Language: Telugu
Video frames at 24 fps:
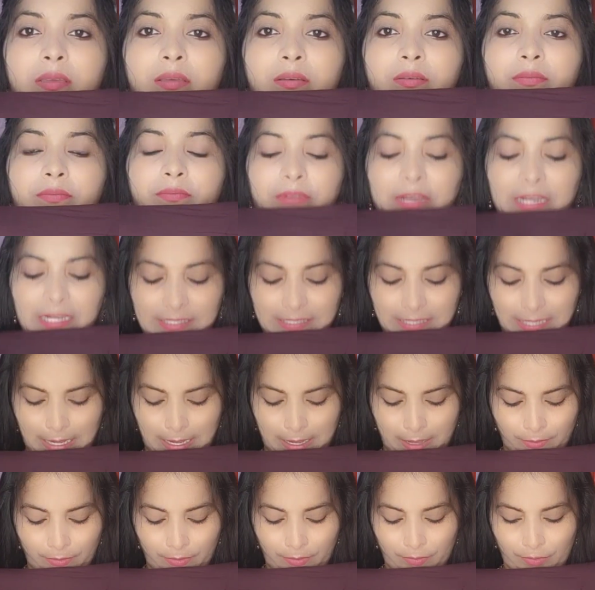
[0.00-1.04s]
ఫ్రిల్స్
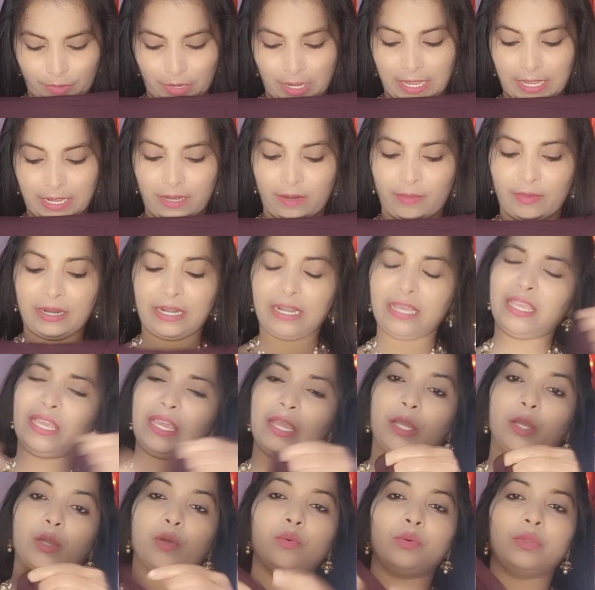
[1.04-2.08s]
అనేవి ఉన్నాయన్నమాట
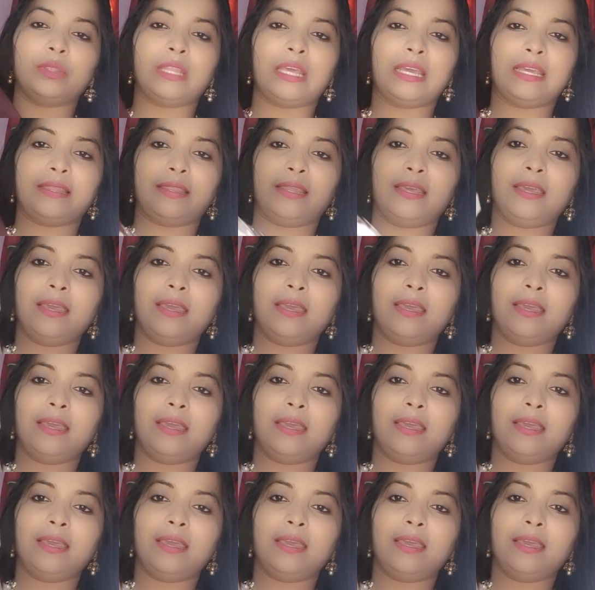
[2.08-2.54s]
ఎక్కువ ఉంది అయితే